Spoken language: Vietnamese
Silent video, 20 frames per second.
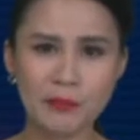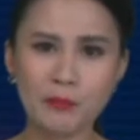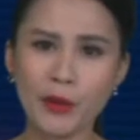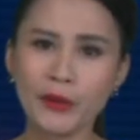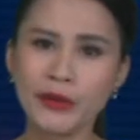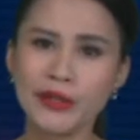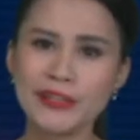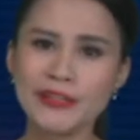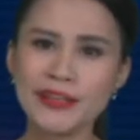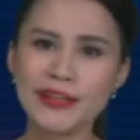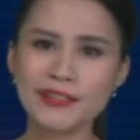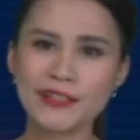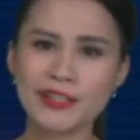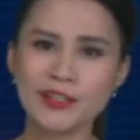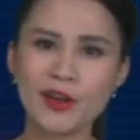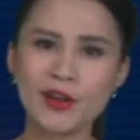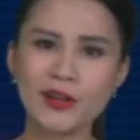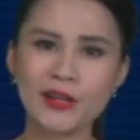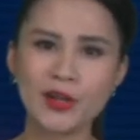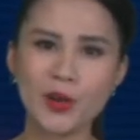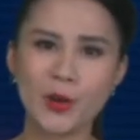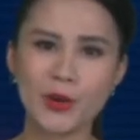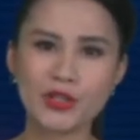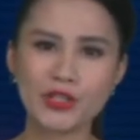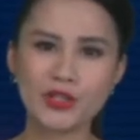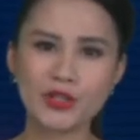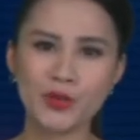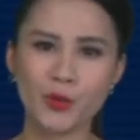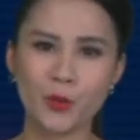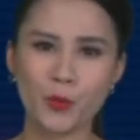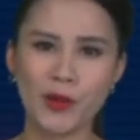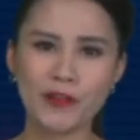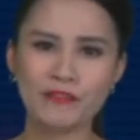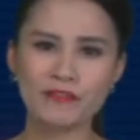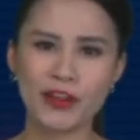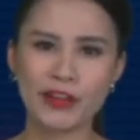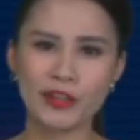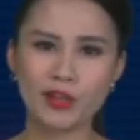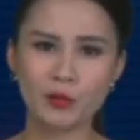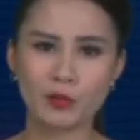mọi người dân sẽ có cơ hội sử dụng
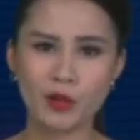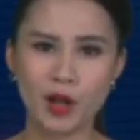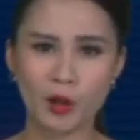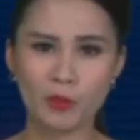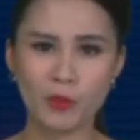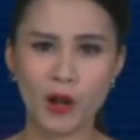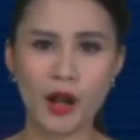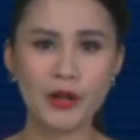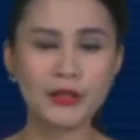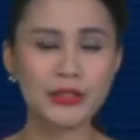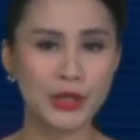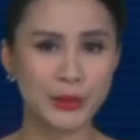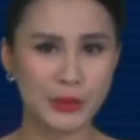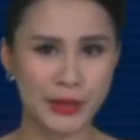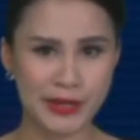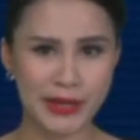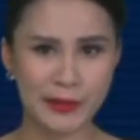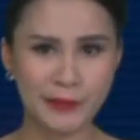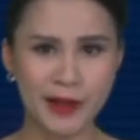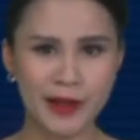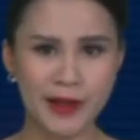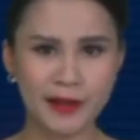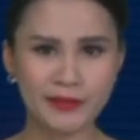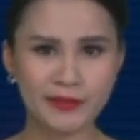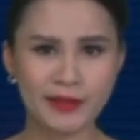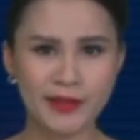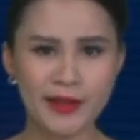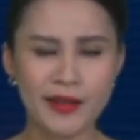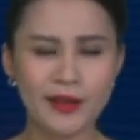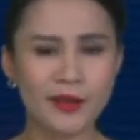Wi-Fi công cộng ở nhiều địa điểm hơn.